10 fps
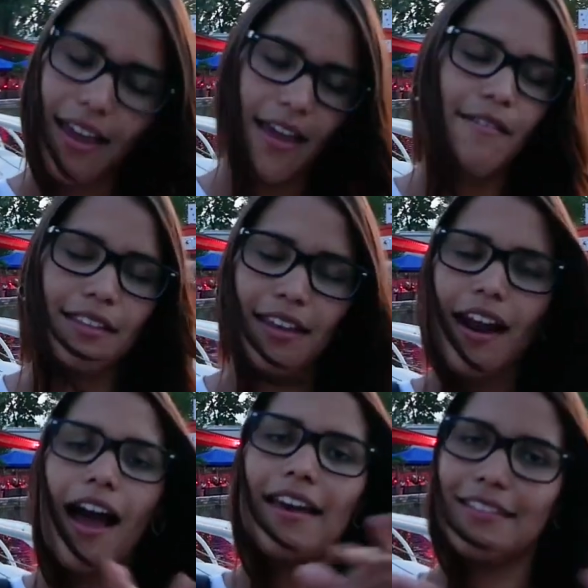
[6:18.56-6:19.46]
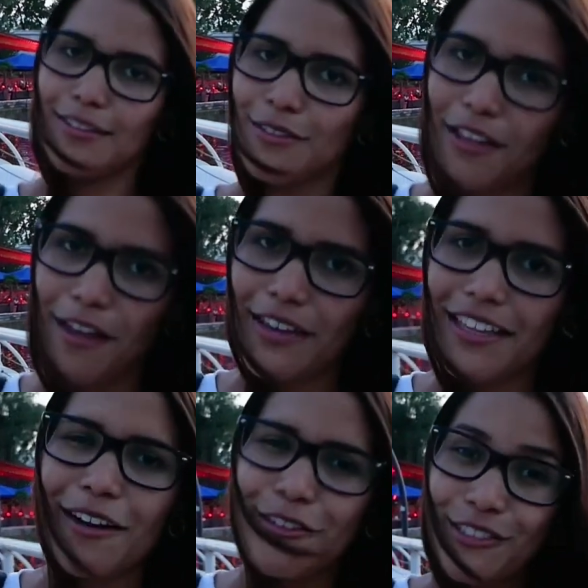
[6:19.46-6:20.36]
es venir a esta zona de
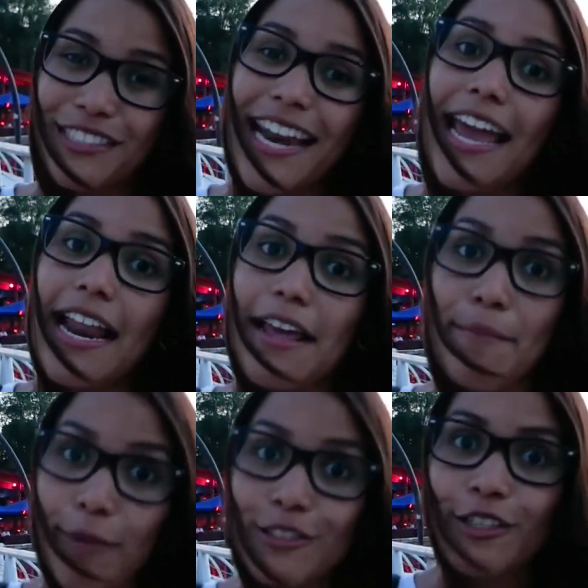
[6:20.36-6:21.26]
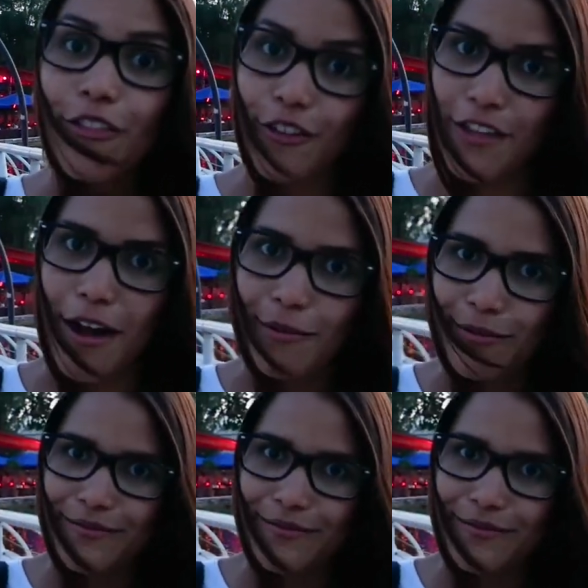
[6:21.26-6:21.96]
Viena a conocer el hermoso Donau.